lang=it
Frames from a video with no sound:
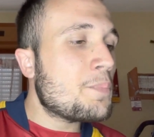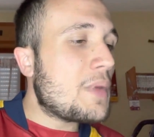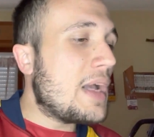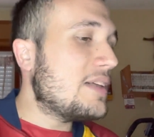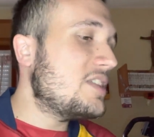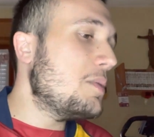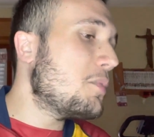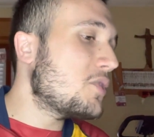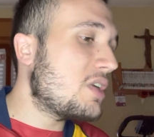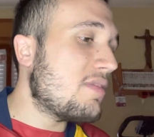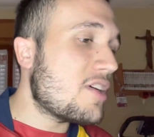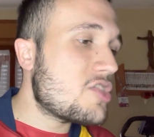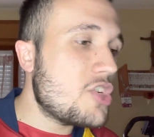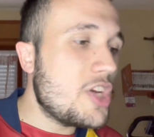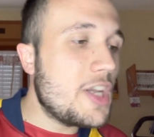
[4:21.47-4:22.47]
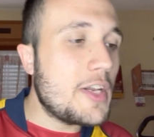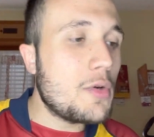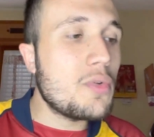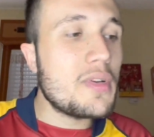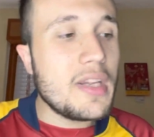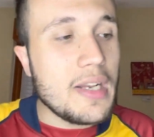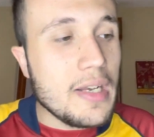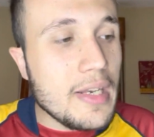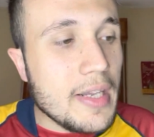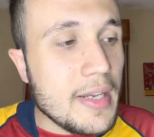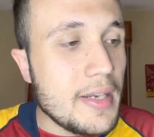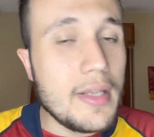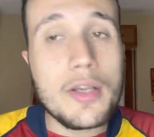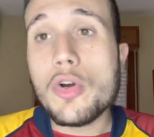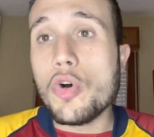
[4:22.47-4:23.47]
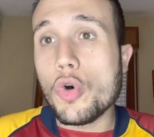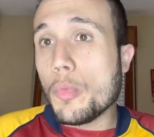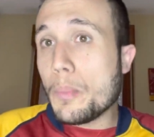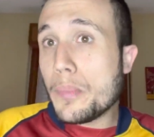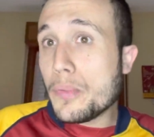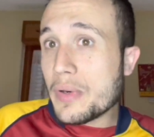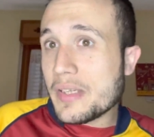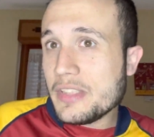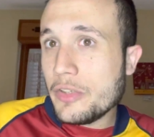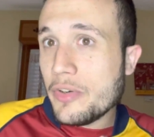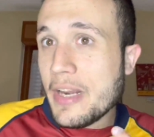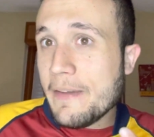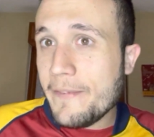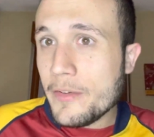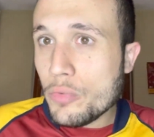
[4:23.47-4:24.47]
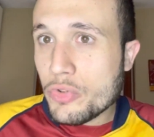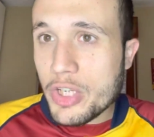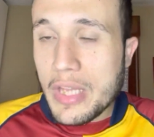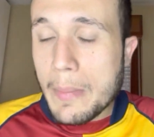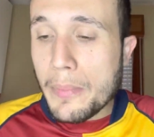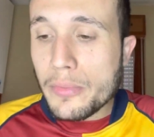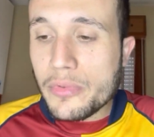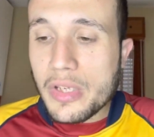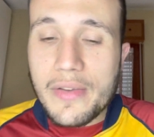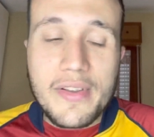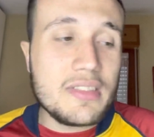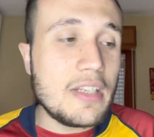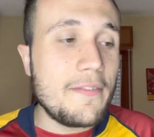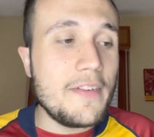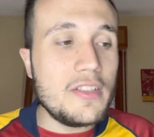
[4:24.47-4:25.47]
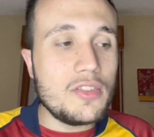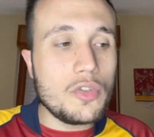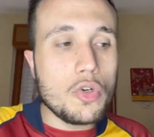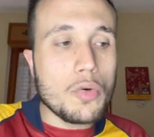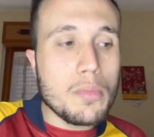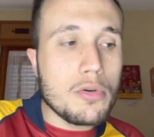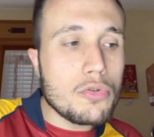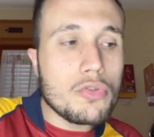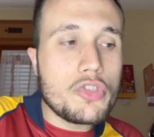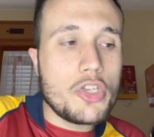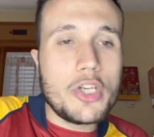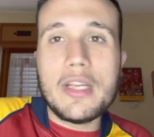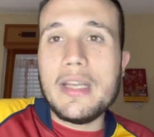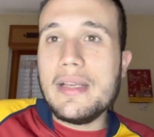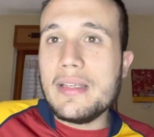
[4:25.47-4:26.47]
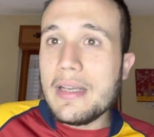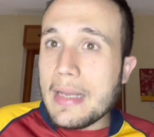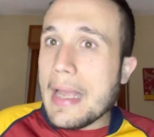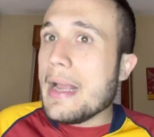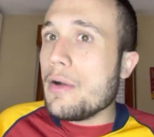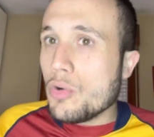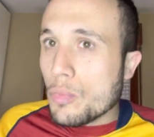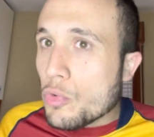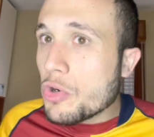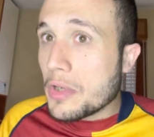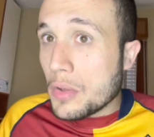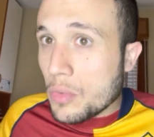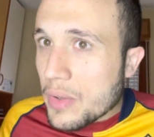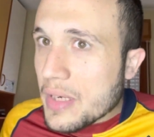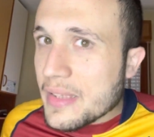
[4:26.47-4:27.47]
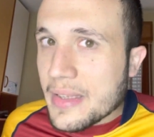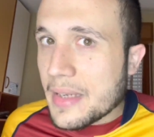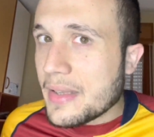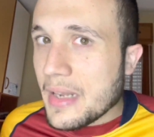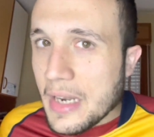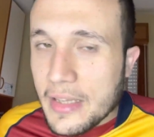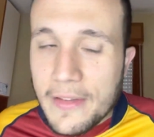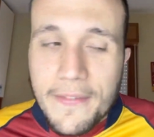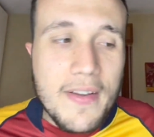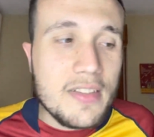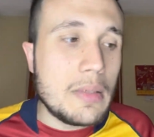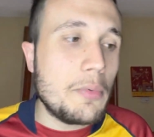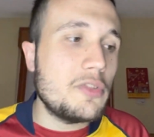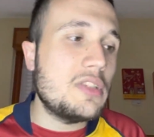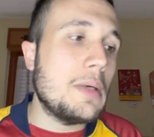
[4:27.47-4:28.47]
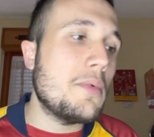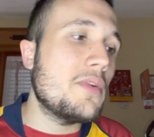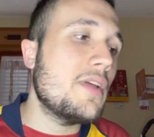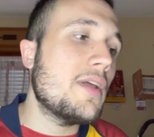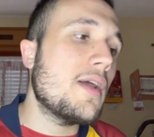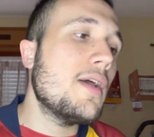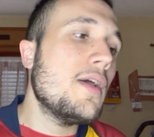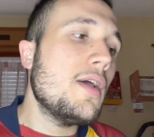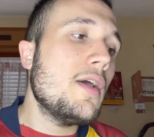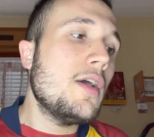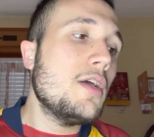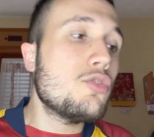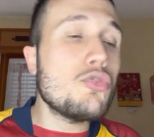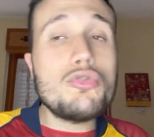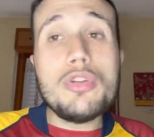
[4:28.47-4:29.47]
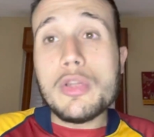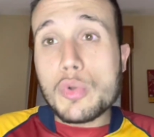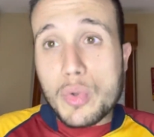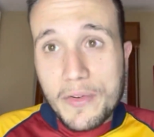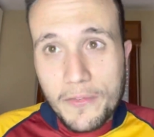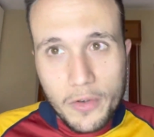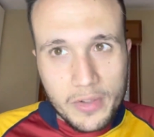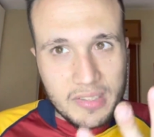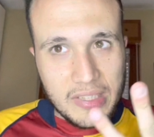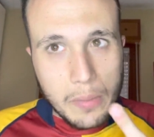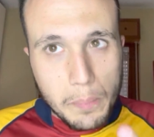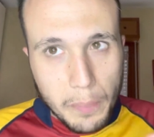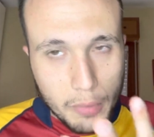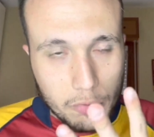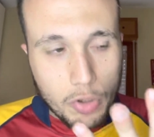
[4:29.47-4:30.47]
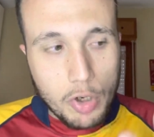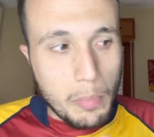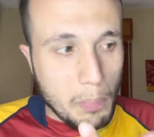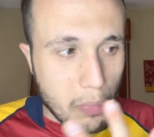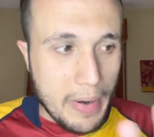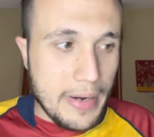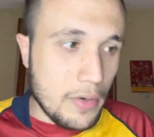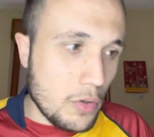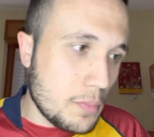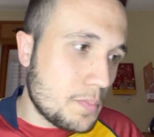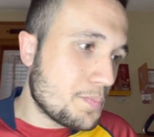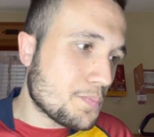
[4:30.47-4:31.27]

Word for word: si poteva scegliere un Chiellini, oppure se non hai fiducia dal punto di vista fisico Bonucci che è comunque un leader della difesa, possiamo dire. Tutti e due forse è un po' troppo, ecco.